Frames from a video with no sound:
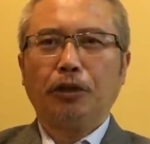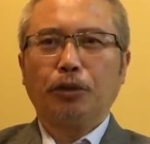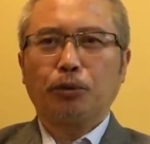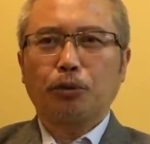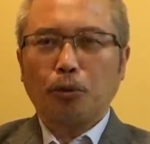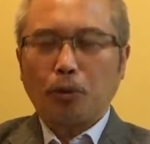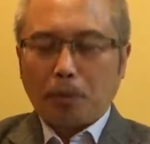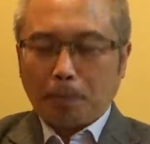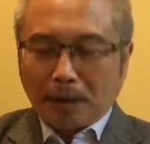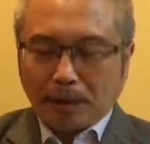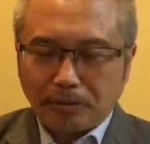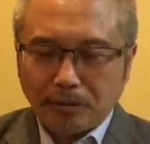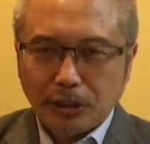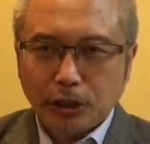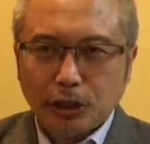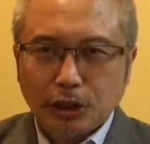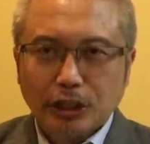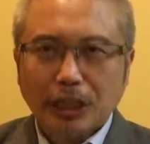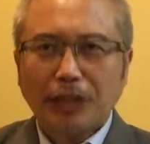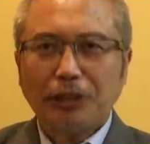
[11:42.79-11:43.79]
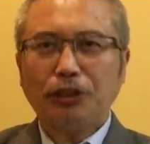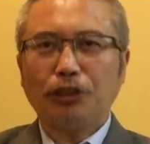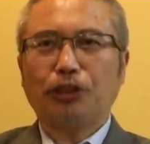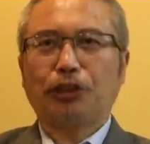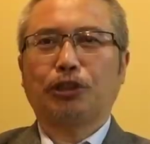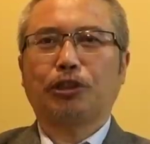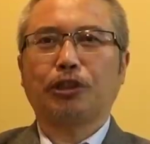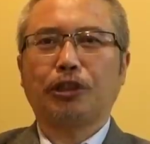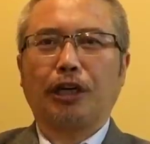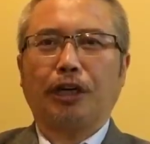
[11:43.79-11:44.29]
中国百分之三
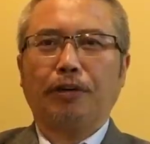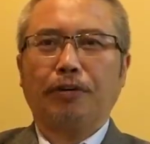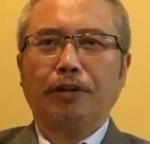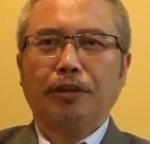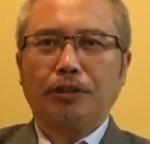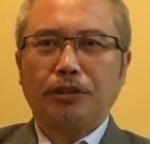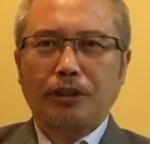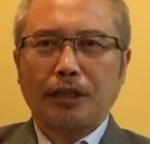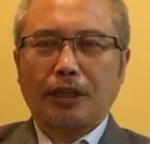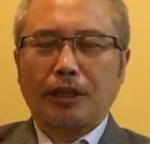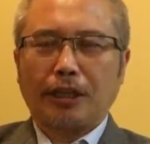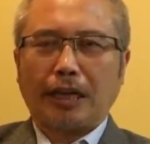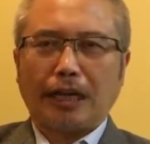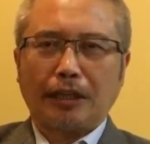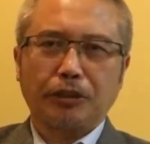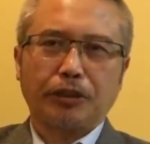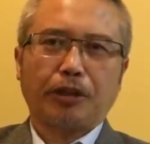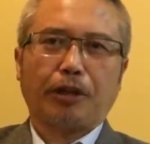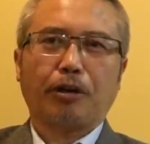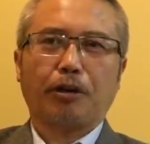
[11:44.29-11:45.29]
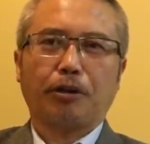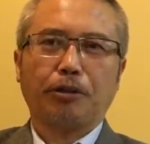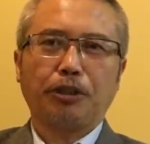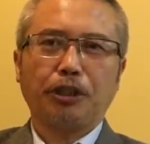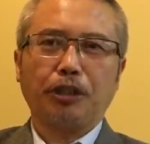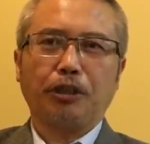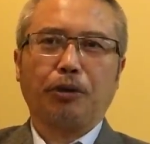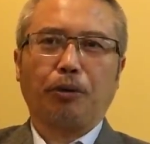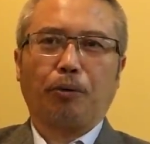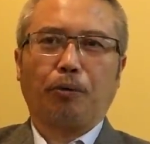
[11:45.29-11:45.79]
十的这个粮食要靠
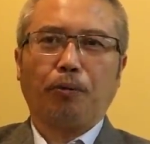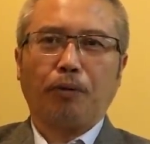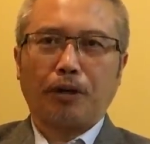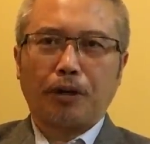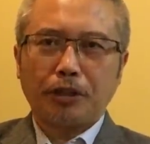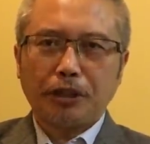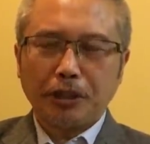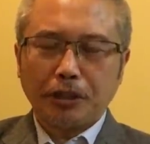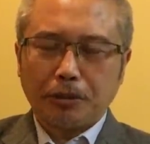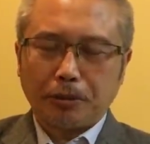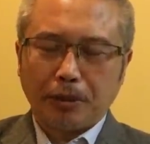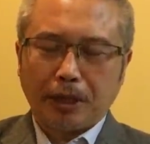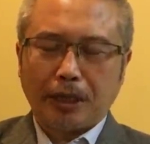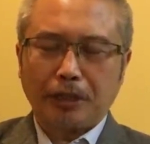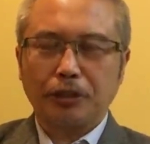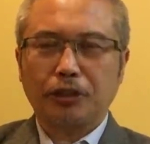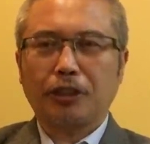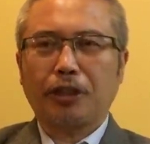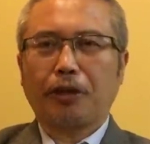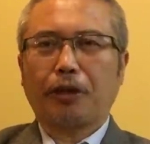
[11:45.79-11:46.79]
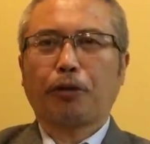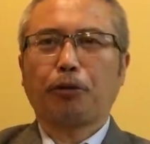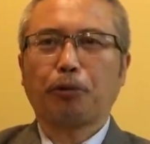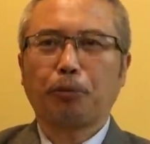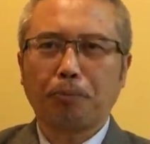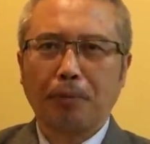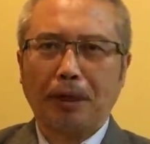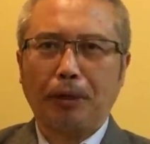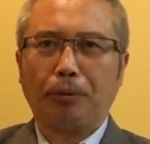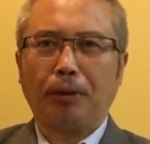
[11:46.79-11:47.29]
进口，而进口粮食呢要用
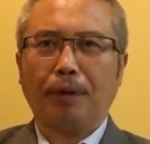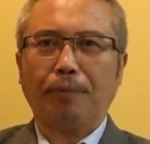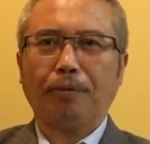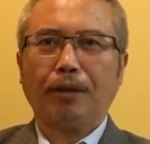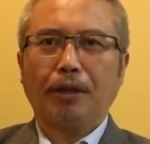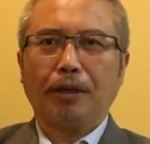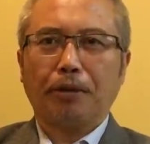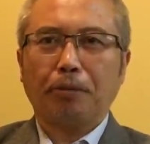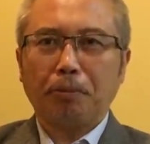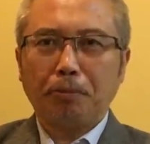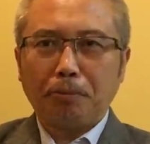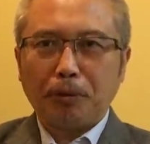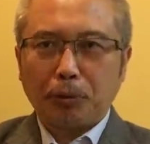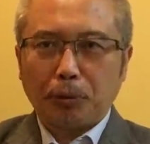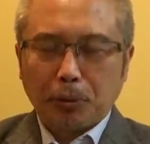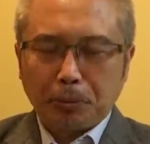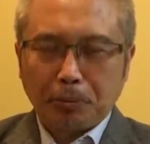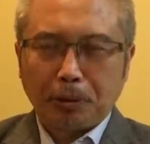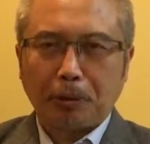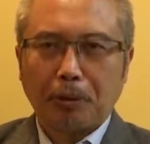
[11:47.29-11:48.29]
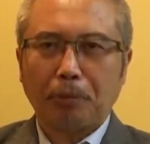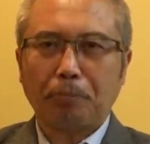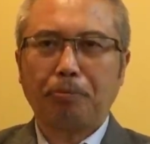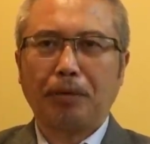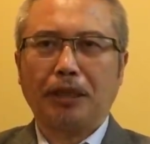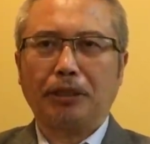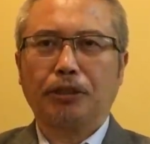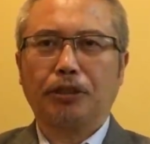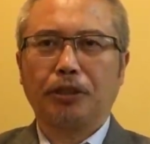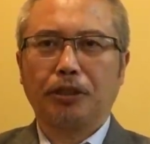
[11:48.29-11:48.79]
美元，人民币对美元
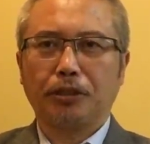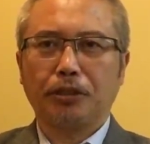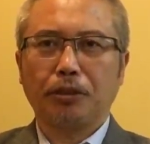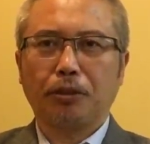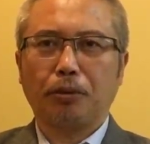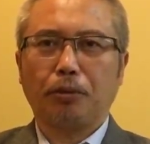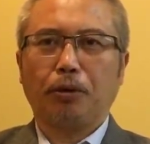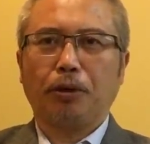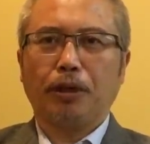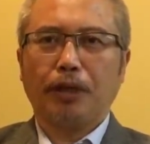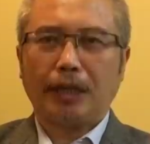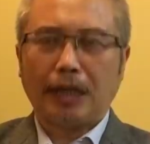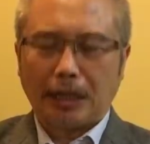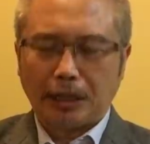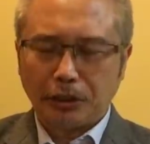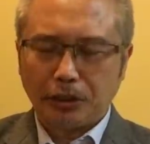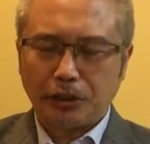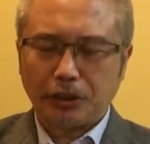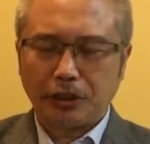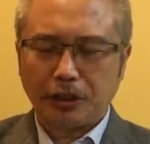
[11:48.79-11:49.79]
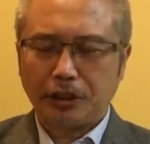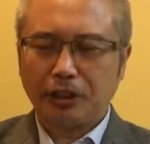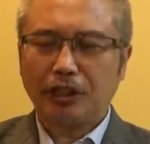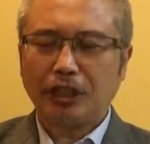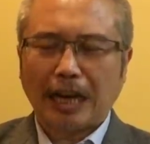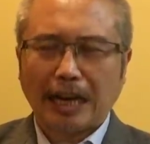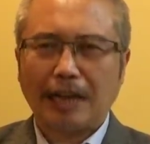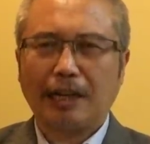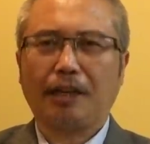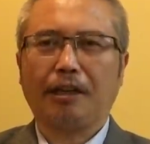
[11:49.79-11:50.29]
贬值了之后，粮食的价
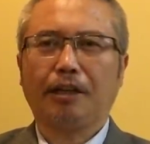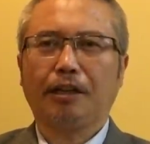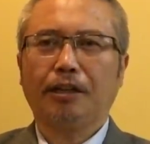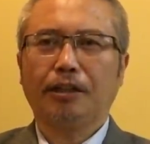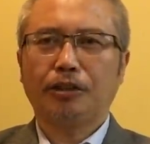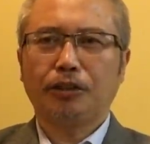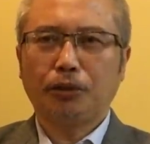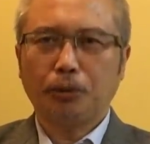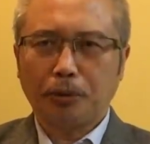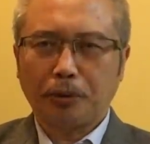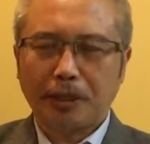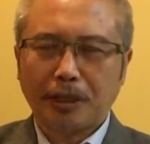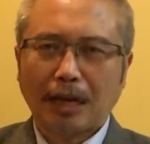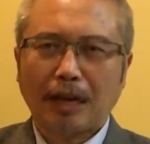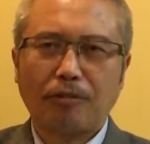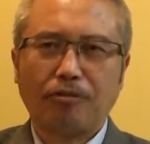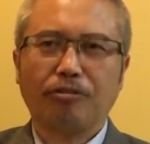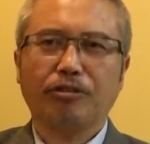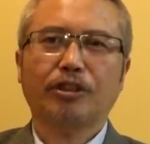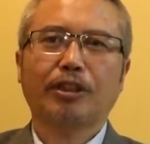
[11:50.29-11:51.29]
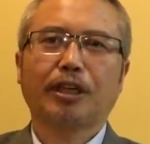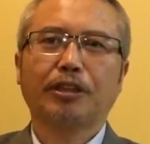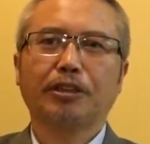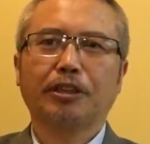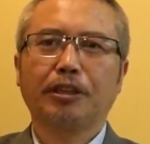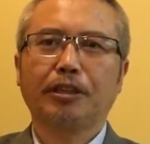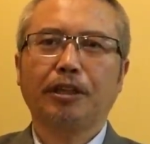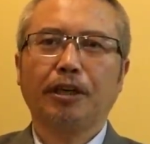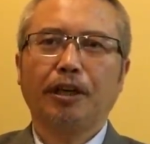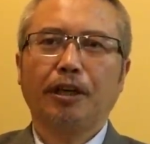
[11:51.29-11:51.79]
格就会大幅上
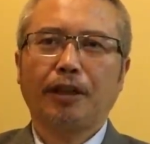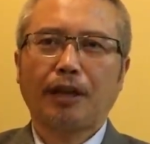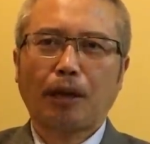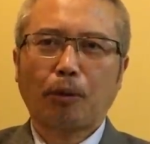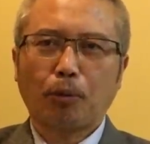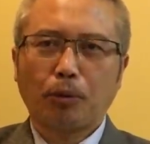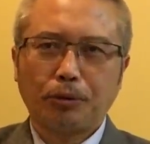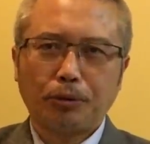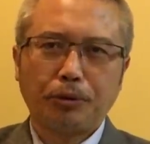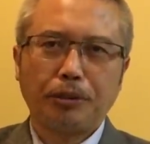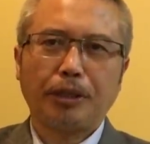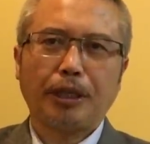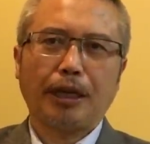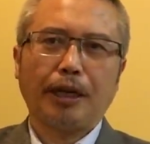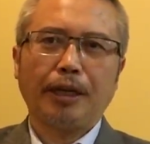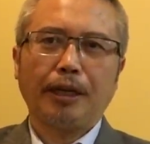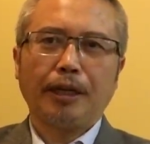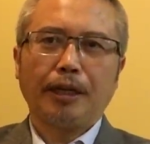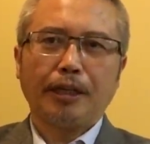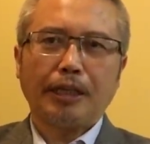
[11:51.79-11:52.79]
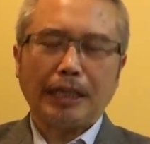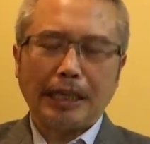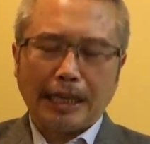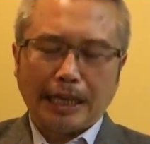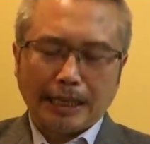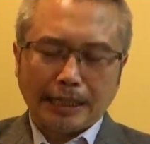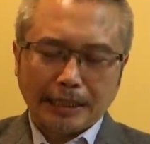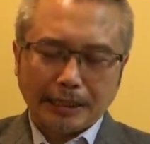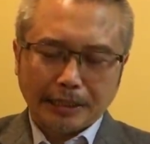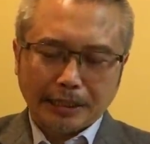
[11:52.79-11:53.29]
升。那过去呢，一
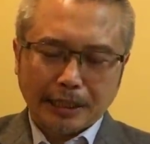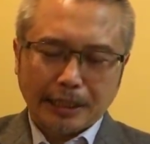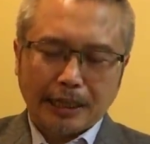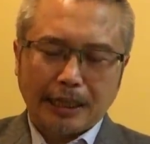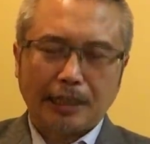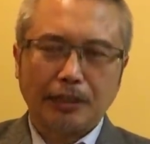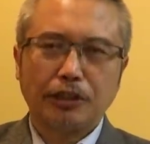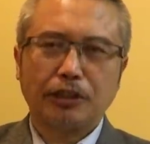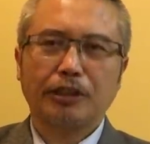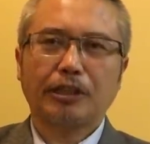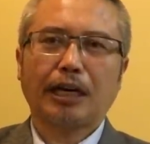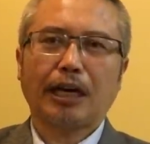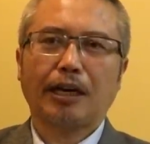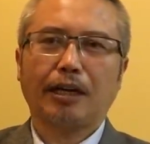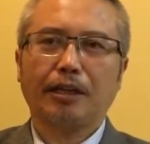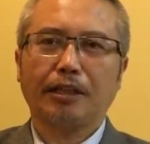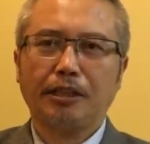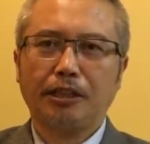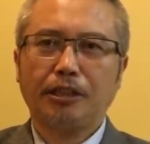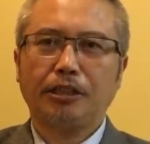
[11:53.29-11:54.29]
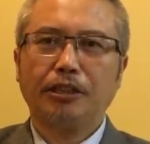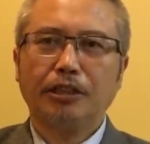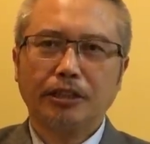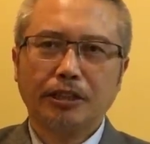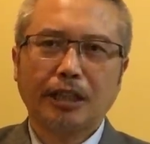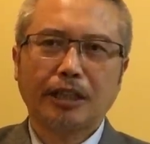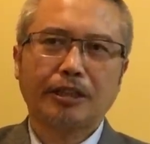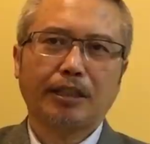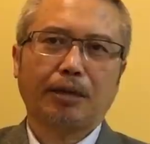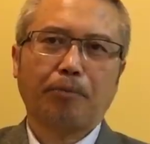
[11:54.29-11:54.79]
年的这个粮食价格已经
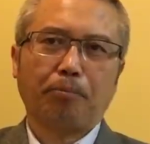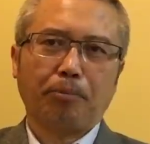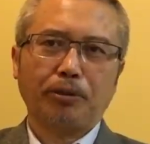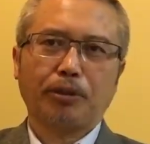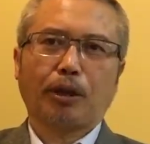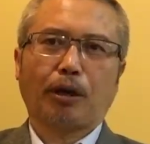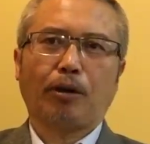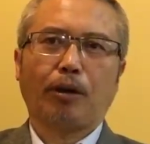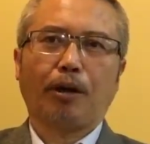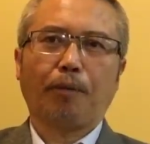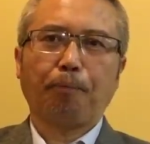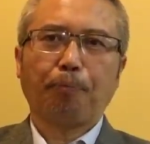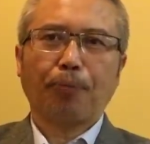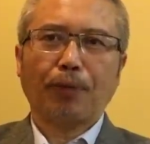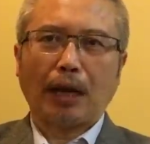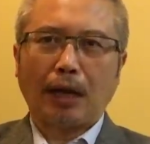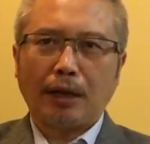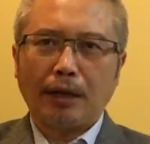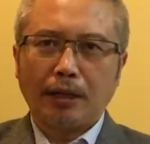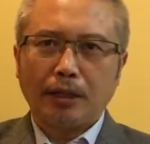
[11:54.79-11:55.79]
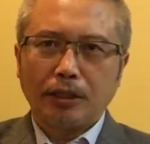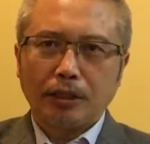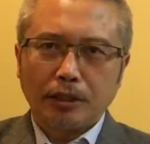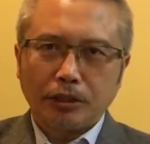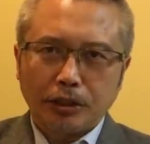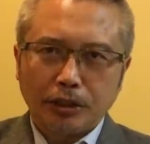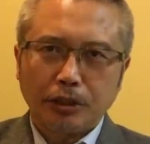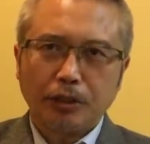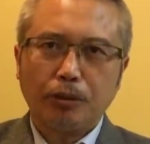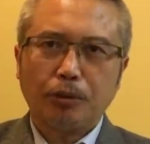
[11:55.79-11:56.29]
上涨不少了，那
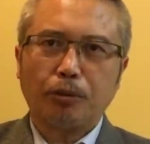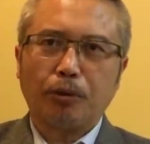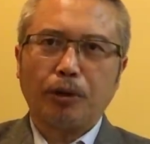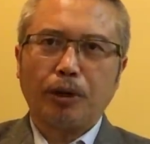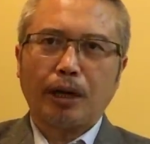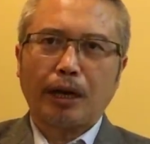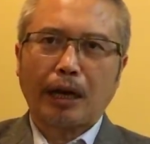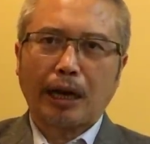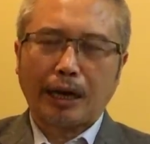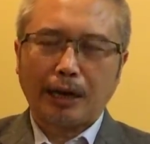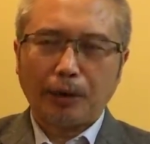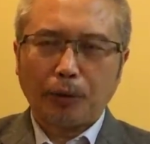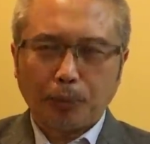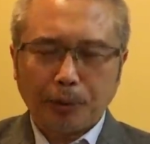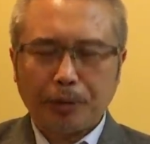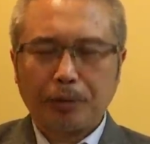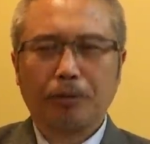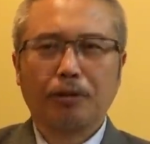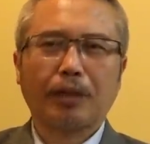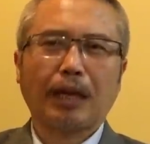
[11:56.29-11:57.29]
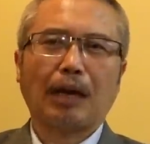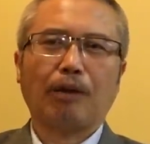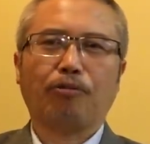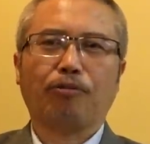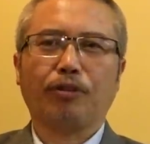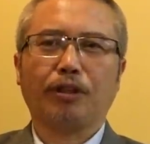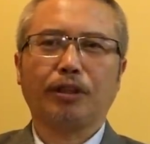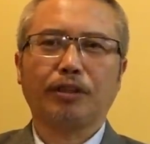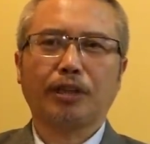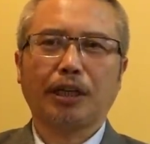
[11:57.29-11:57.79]
今后还会有大
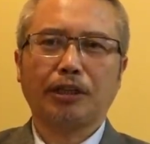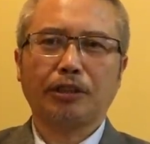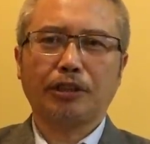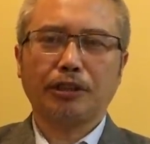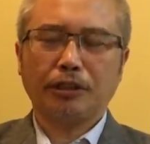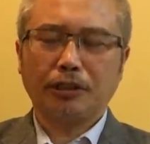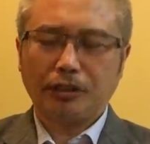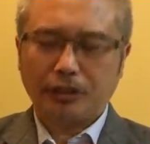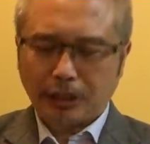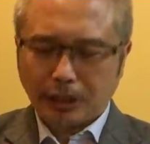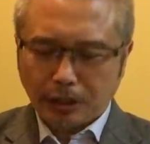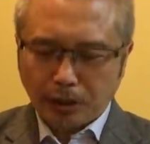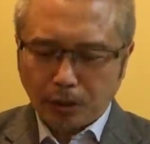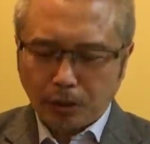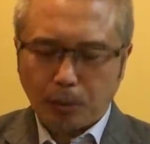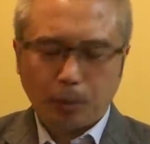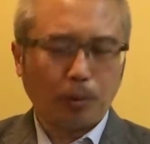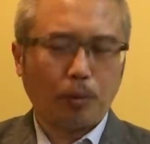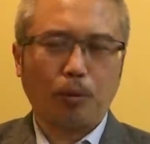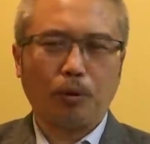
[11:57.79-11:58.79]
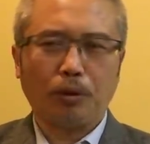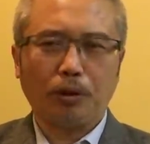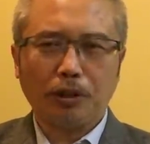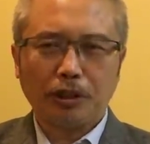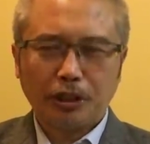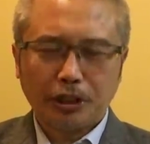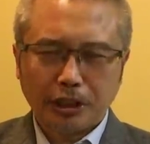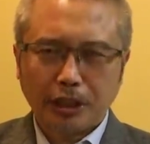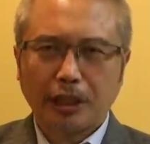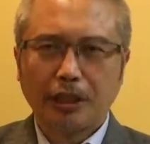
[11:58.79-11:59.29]
幅的上升，这个后果
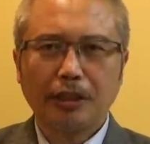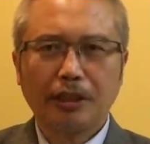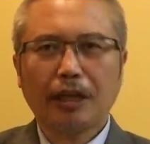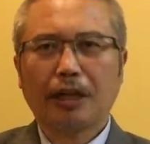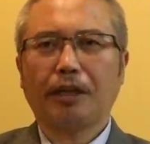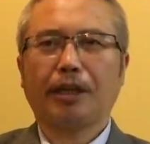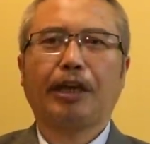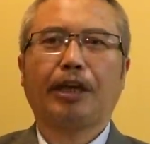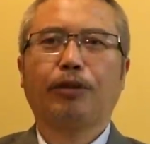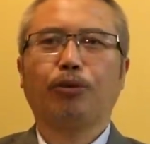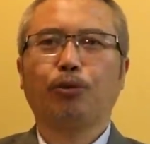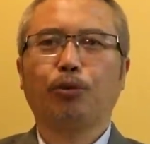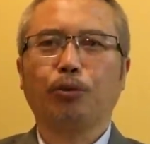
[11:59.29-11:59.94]
相当严